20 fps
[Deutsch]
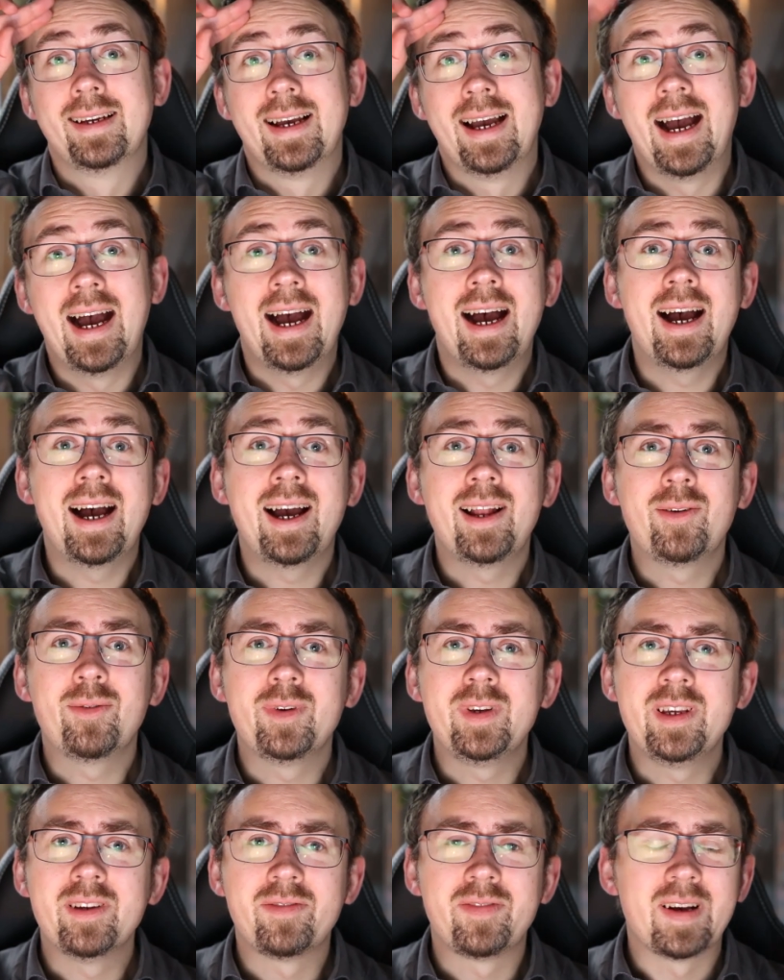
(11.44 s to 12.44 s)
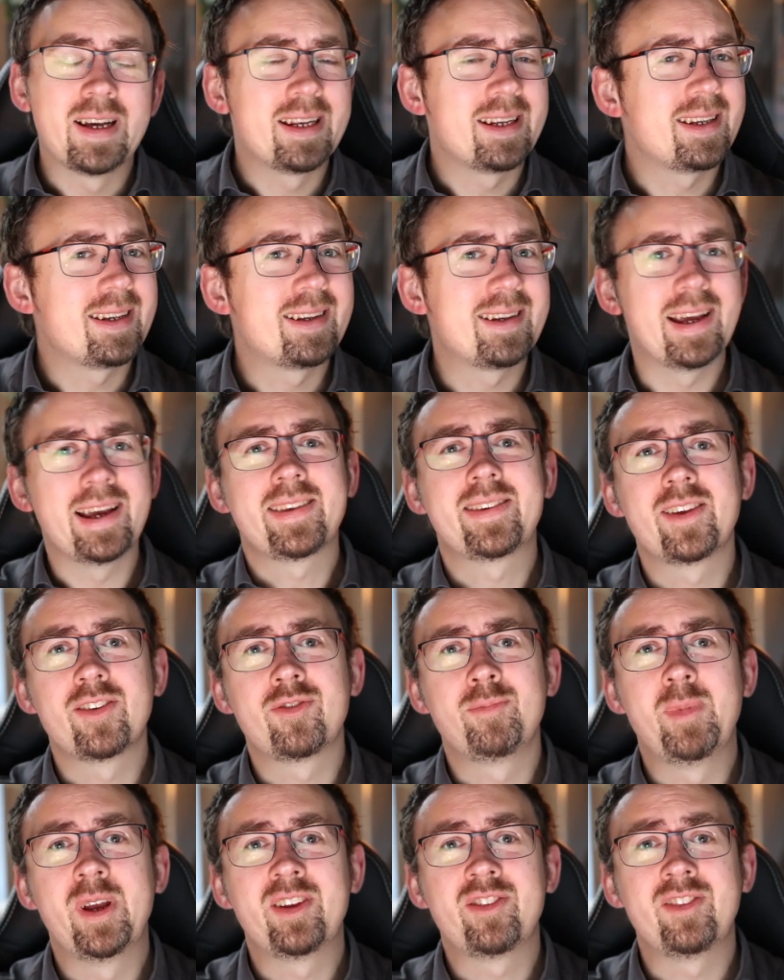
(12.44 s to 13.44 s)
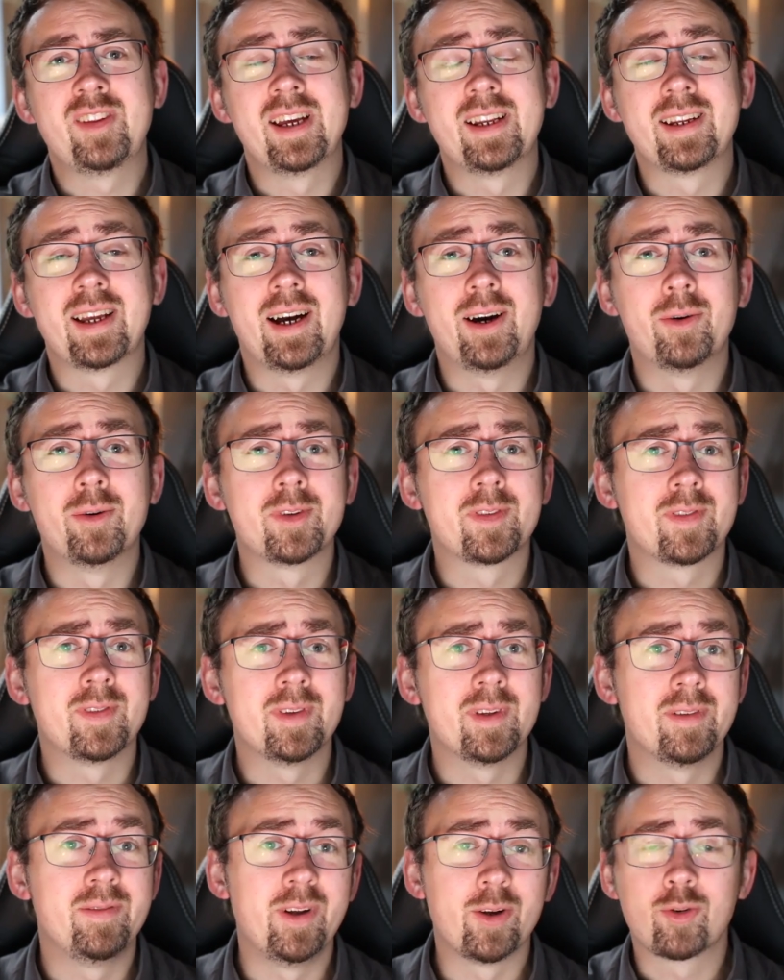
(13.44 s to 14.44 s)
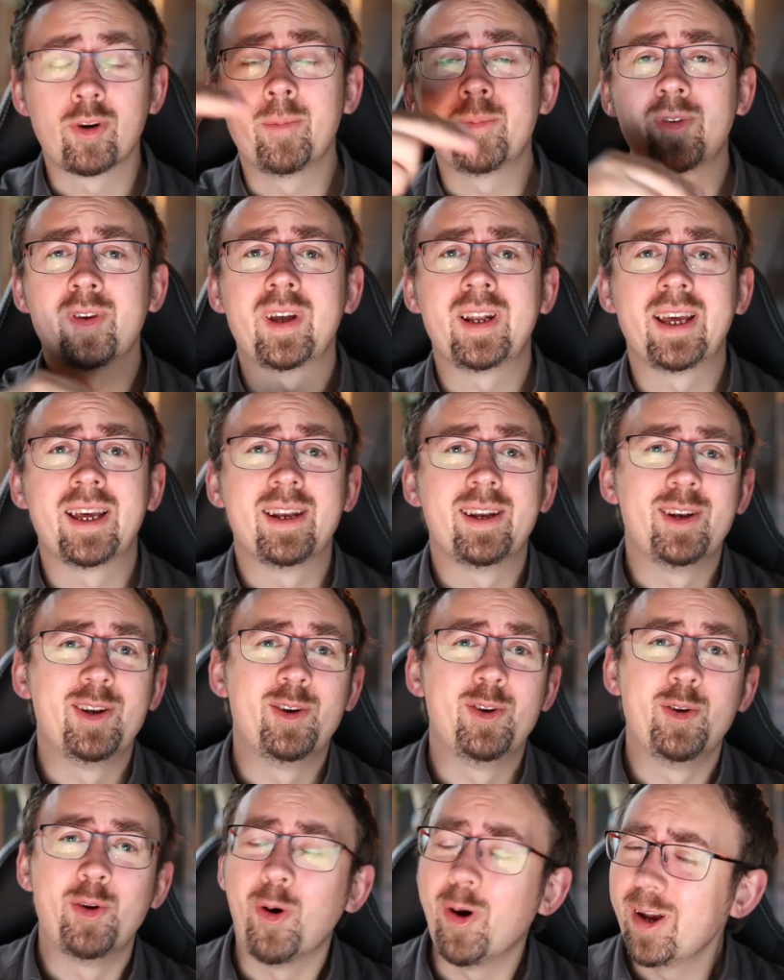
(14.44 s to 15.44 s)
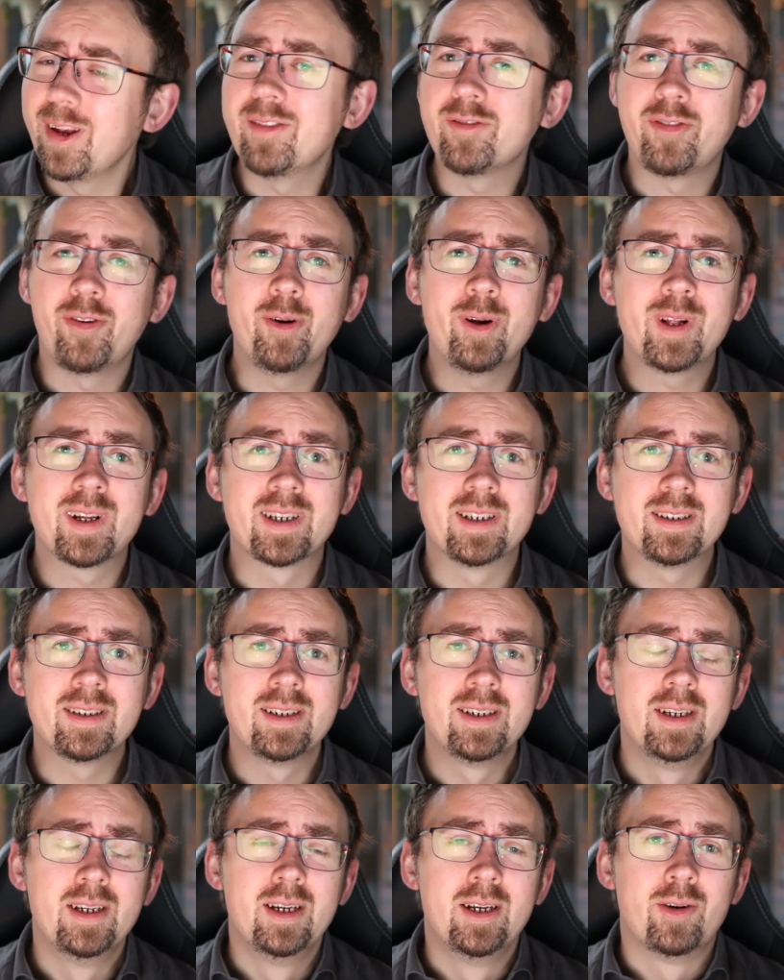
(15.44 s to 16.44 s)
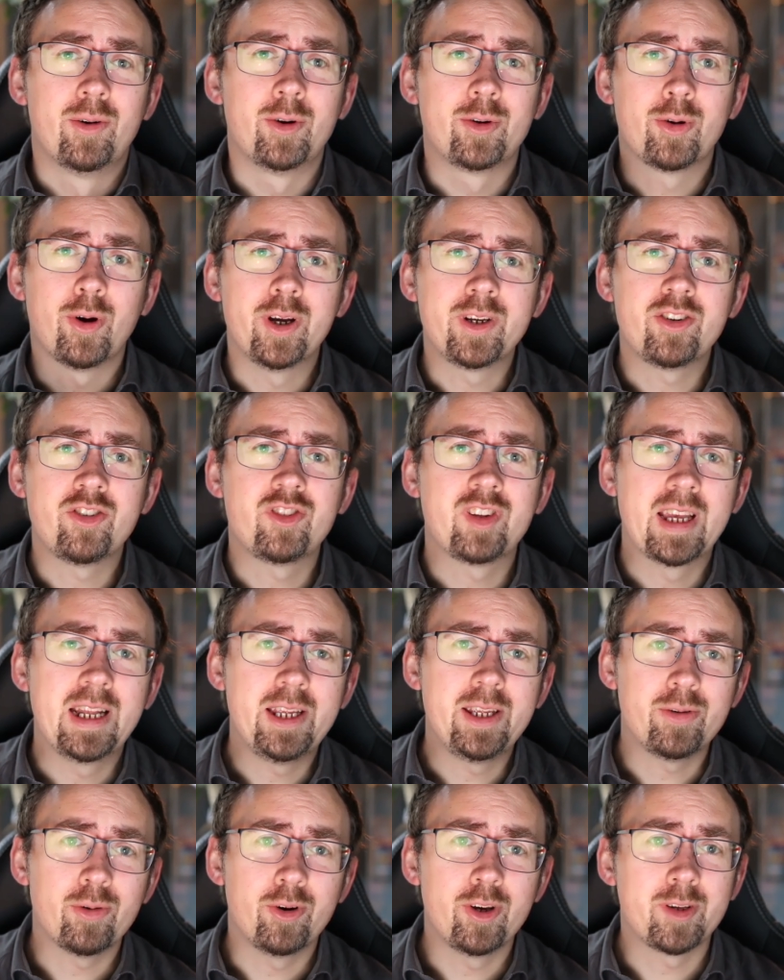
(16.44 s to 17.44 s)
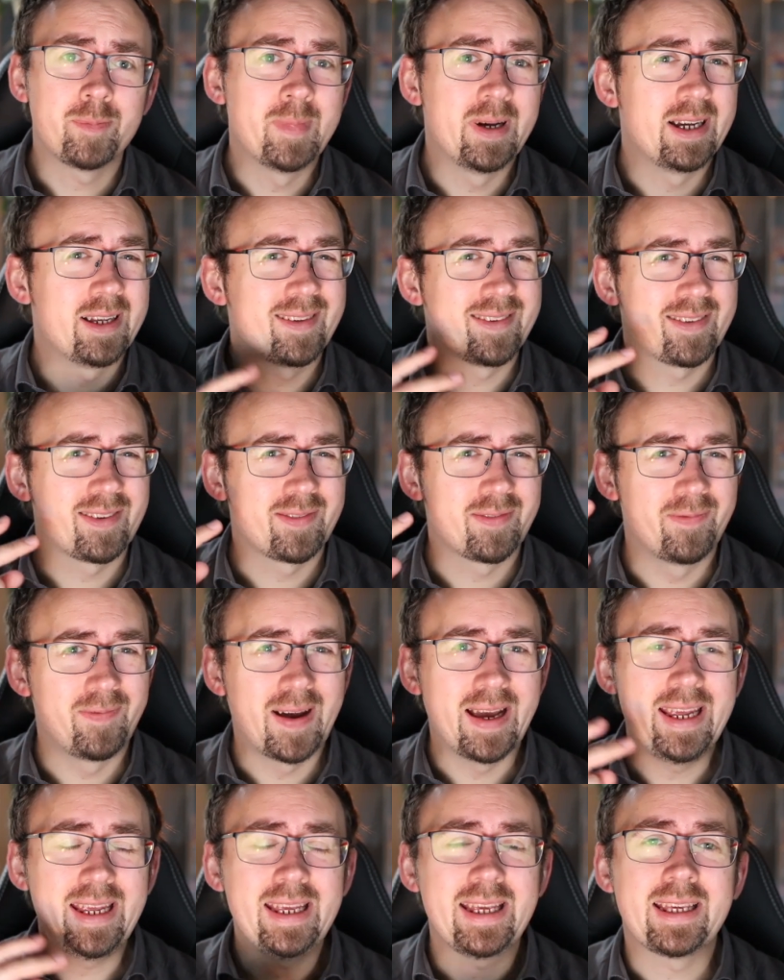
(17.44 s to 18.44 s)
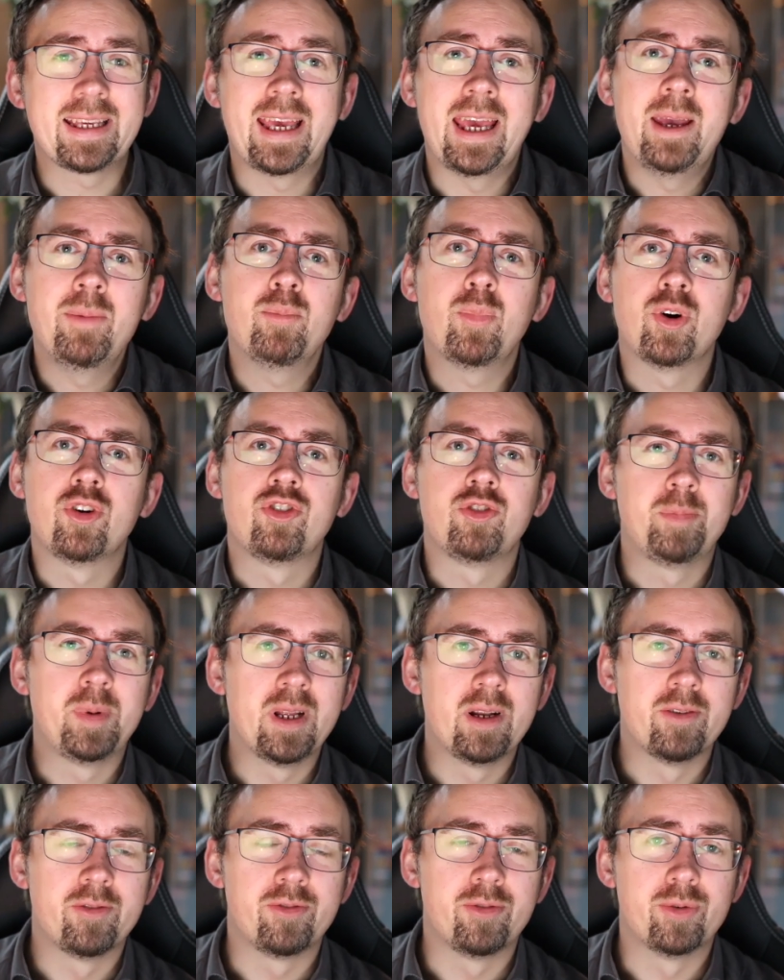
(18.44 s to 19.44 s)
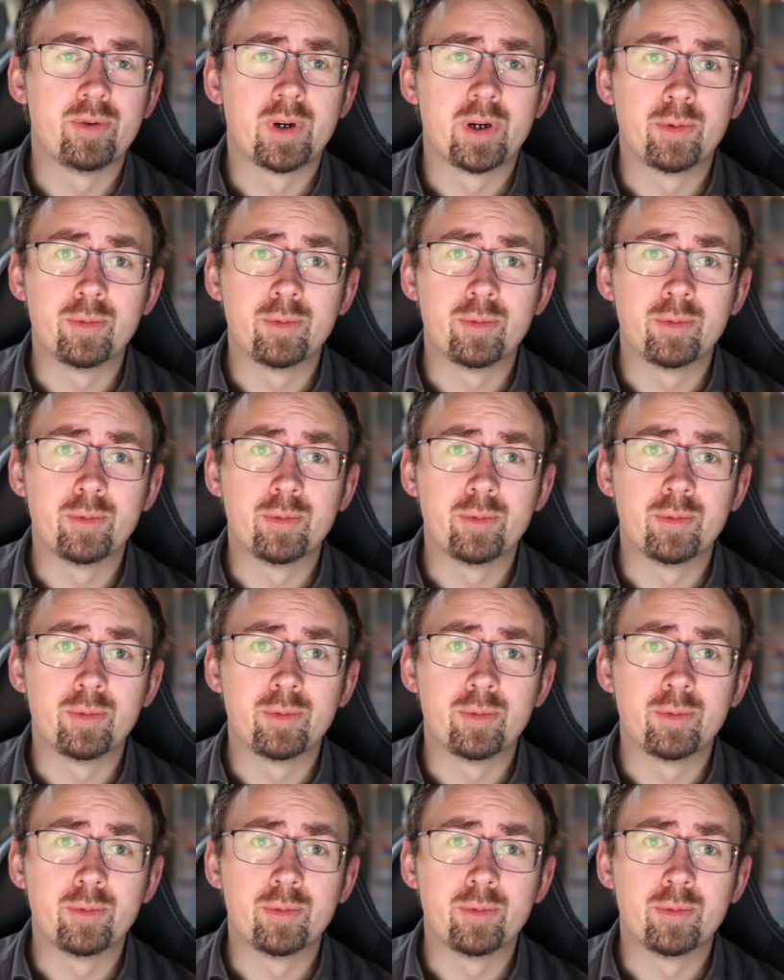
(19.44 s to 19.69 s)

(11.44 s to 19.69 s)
Hallo ihr fantastischen Menschen da draußen. Willkommen zu einer neuen Folge und heute stelle ich euch mal zwei Gameboy Spiele vor.